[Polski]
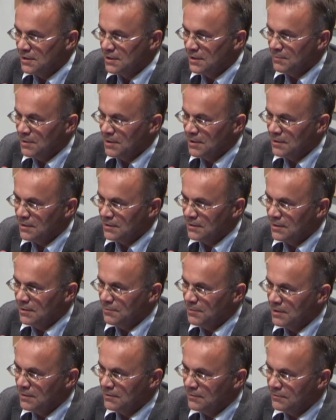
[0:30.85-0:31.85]
Nie ma, nie
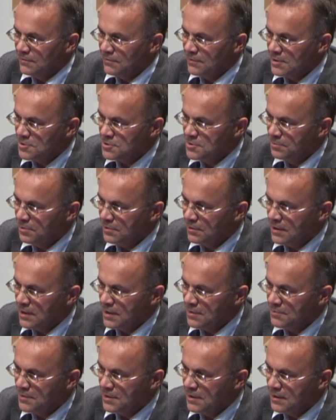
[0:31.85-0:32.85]
ma w naszym
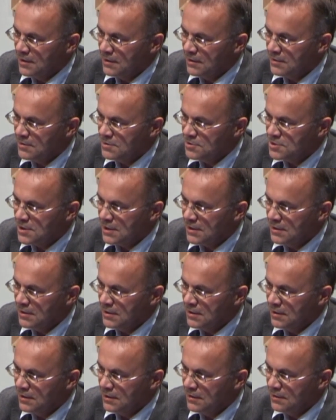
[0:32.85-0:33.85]
programie
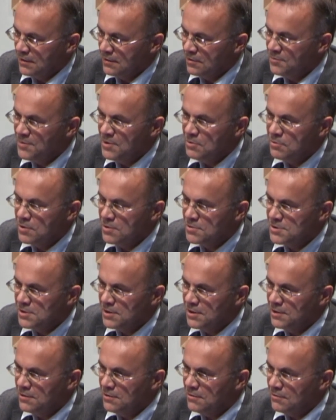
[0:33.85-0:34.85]
żadnej dominującej
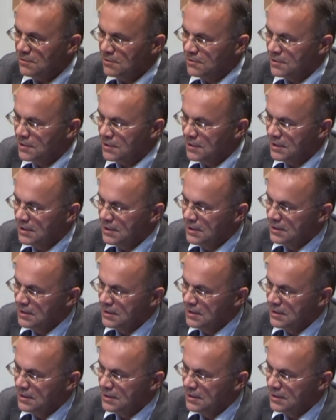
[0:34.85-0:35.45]
ideologii.